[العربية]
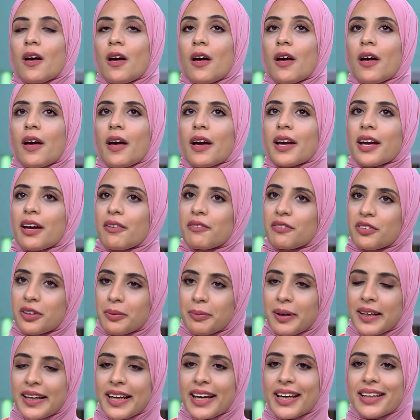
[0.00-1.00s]
كان في
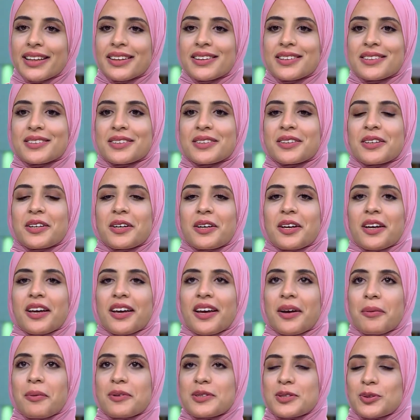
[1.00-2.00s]
بنات
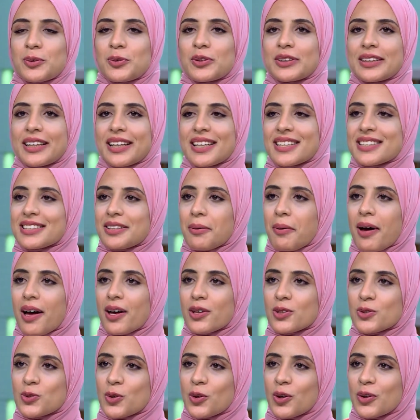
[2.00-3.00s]
بس كنت لسه
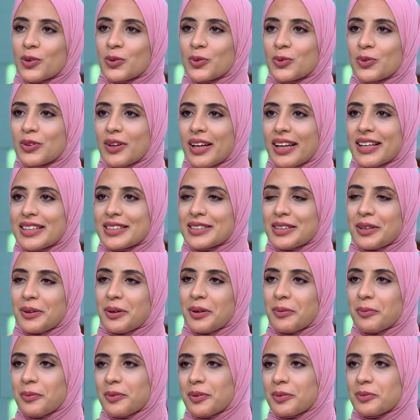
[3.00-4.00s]
بقى صغنونه
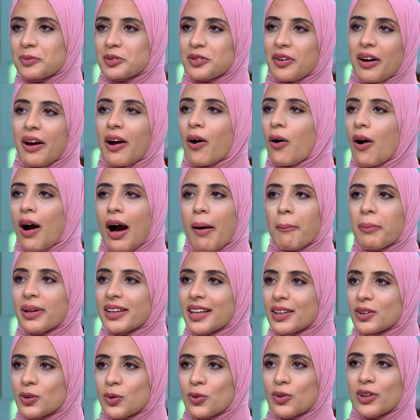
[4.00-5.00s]
لسه مش عامه
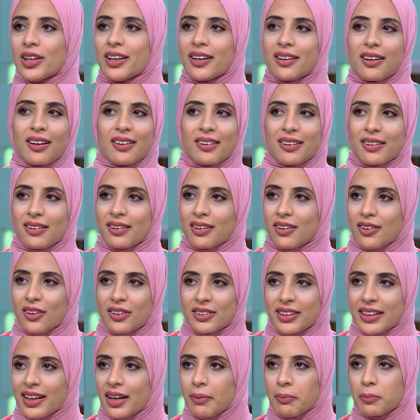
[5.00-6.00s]
دخولي كان
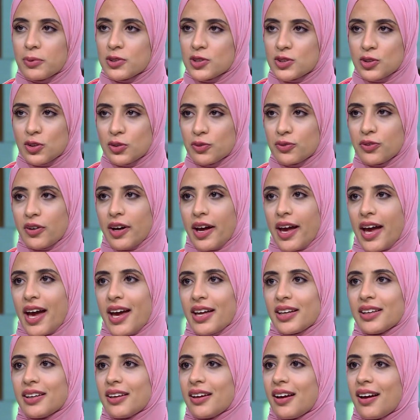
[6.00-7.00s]
كراتيه كان بالصدفه
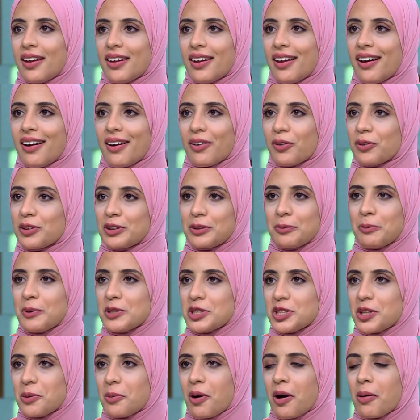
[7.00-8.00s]
يعني مم. انا كنت
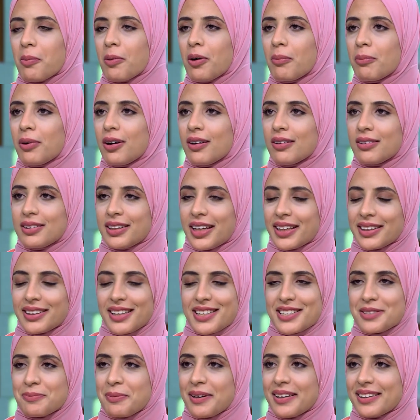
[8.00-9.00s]
ماشيه مع ماما لقيت
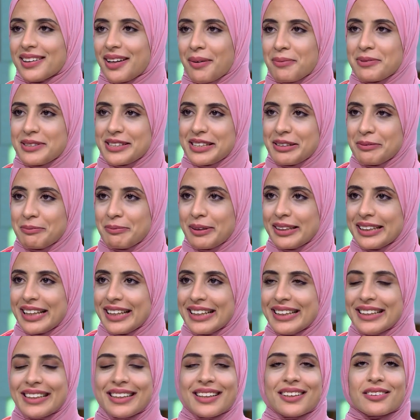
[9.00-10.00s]
ناس لابسين
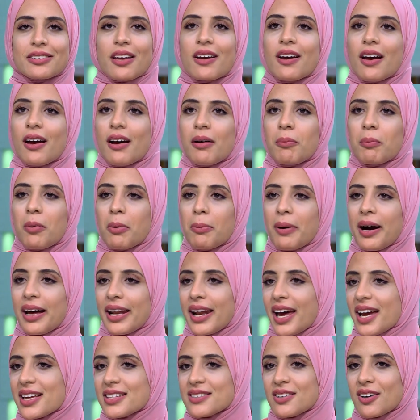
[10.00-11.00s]
بدل ماما
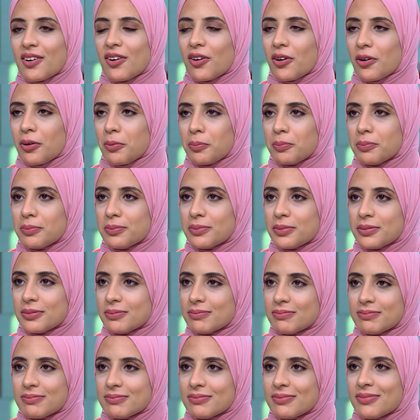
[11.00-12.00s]
انا عايزه اجرب
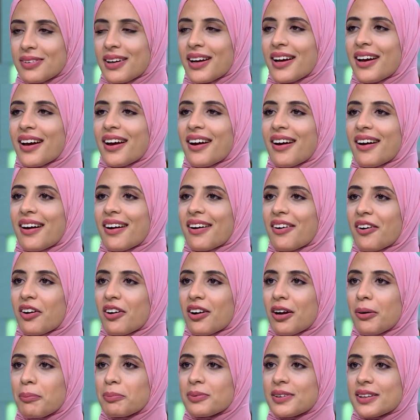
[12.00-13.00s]

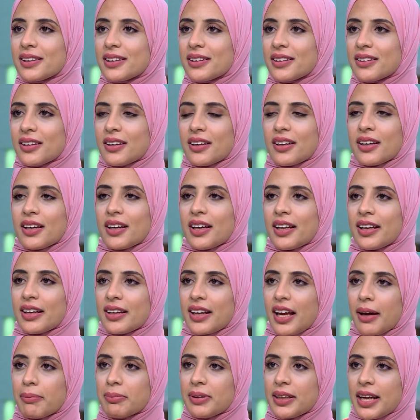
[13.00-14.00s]
جربت
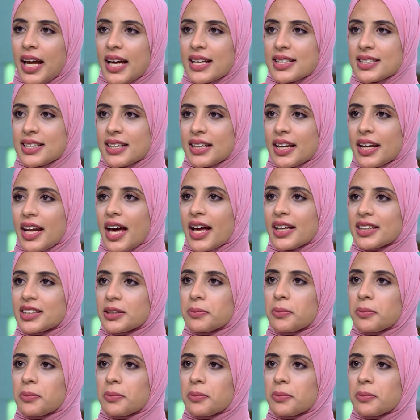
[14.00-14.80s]
الكابتن حس ان انا عندي